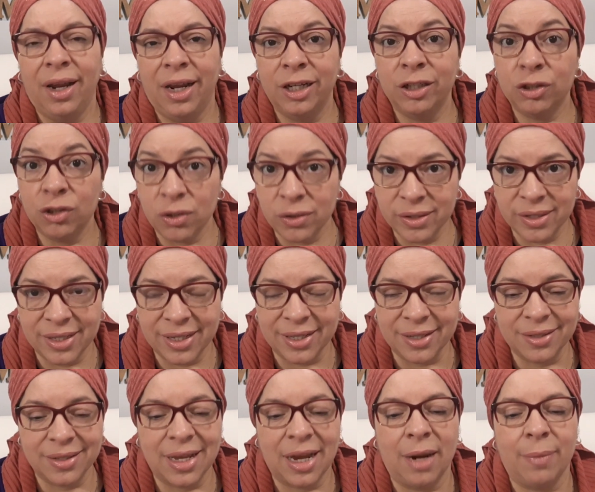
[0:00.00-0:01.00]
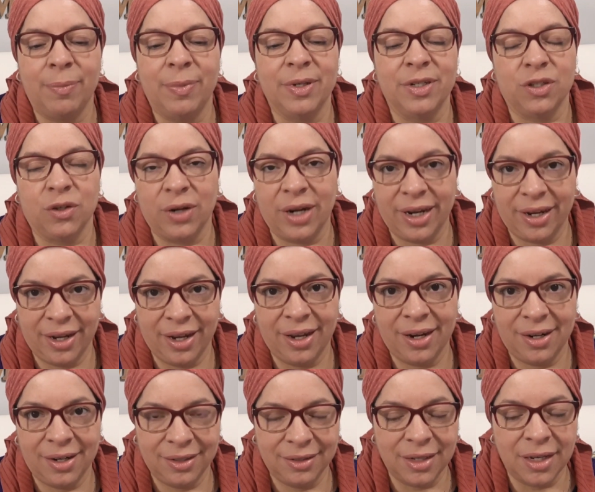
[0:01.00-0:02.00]
Entonces, a las personas que
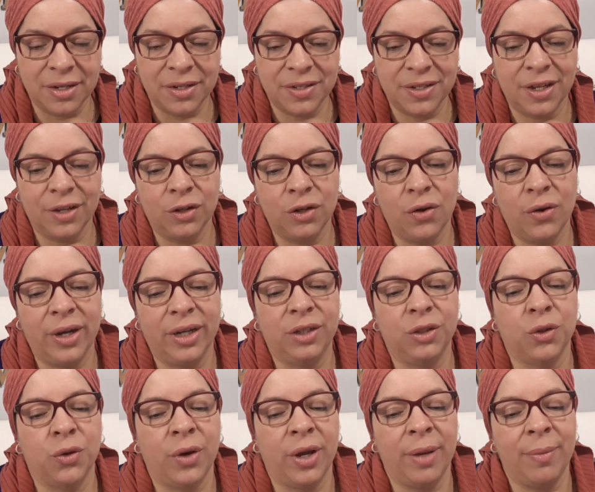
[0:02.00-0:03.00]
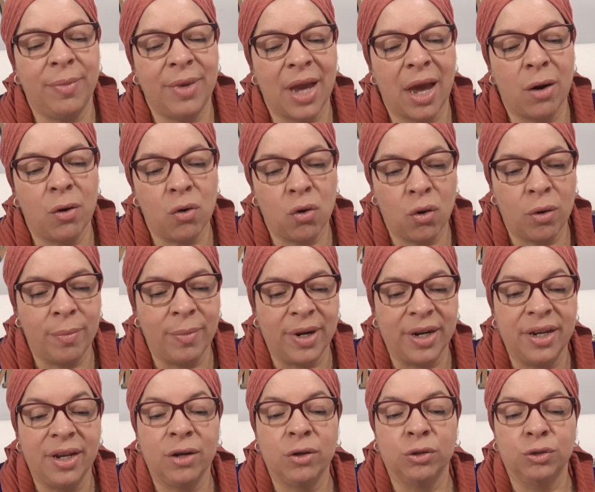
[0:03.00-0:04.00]
él le está diciendo esto, enviaron
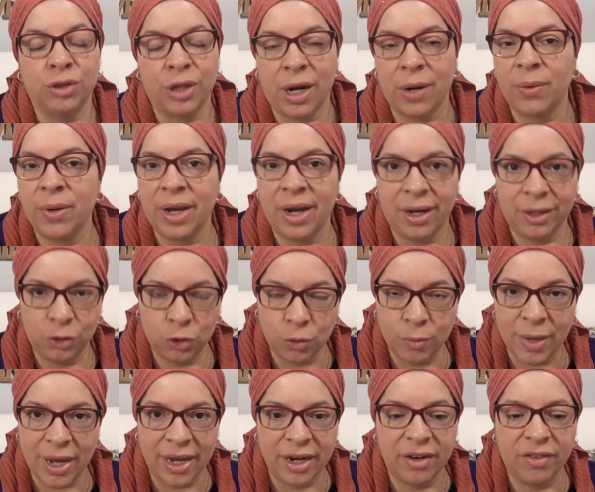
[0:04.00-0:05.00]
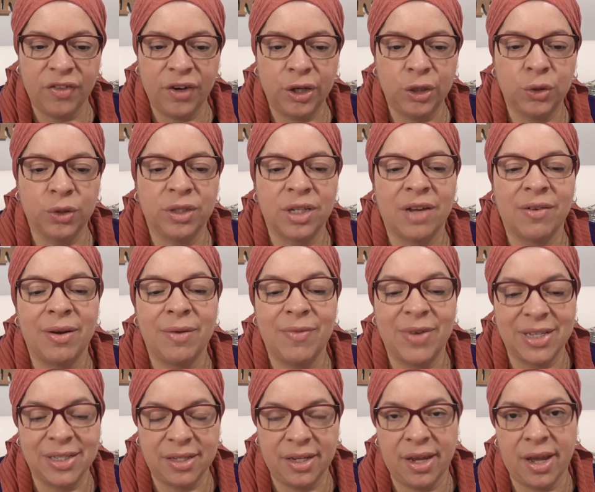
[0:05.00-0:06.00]
hombres y encontraron que las tumbas en efecto estaban
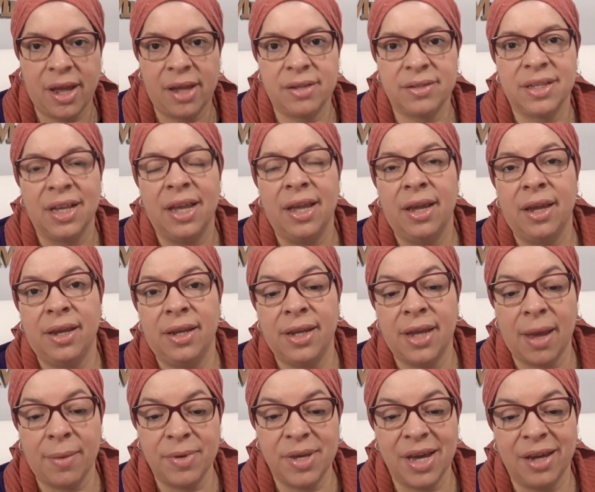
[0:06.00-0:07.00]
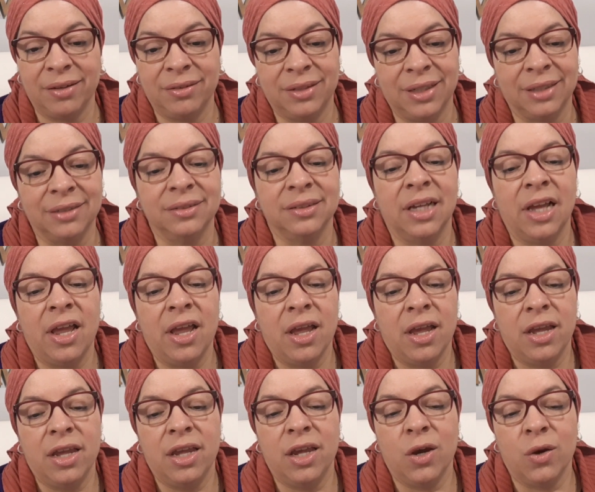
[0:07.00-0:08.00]
vacías y abiertas.
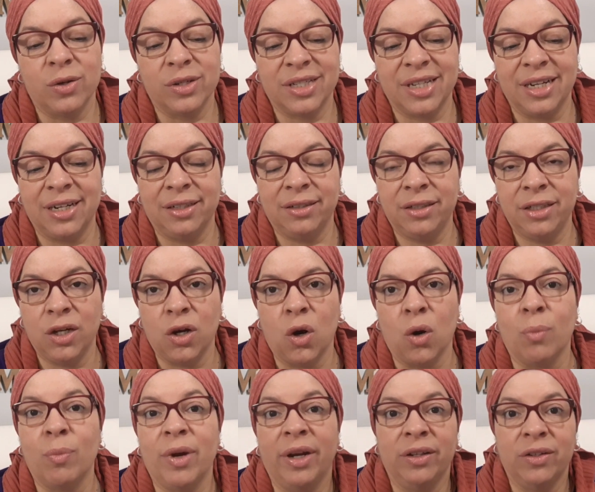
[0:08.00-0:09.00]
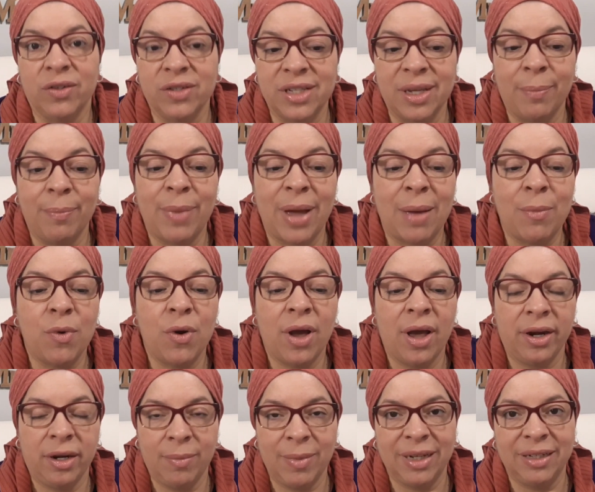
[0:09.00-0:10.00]
Y José les dijo, pues entonces vamos a
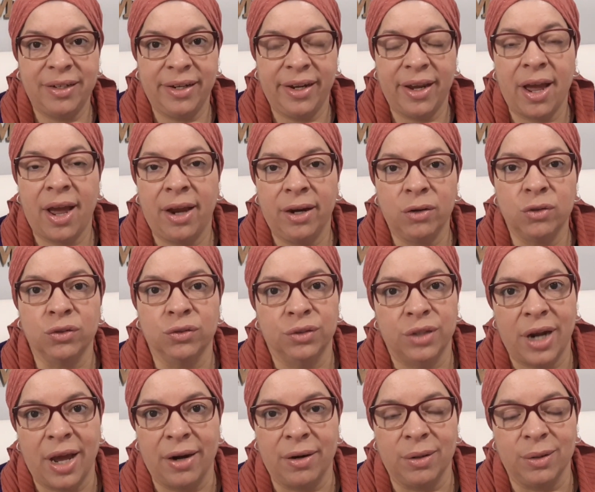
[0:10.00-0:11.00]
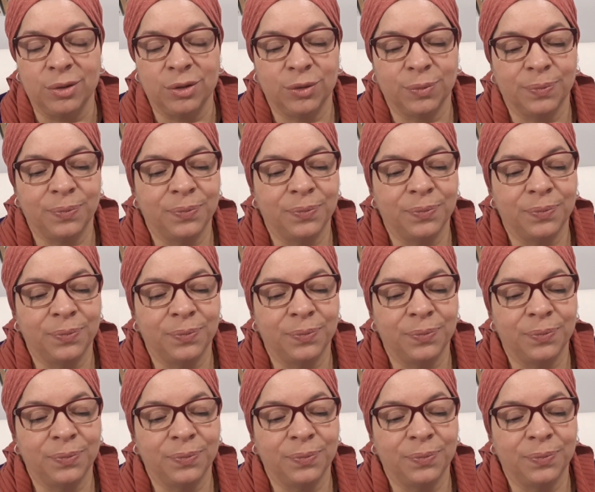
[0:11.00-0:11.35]
Arimatea a encontrarlos.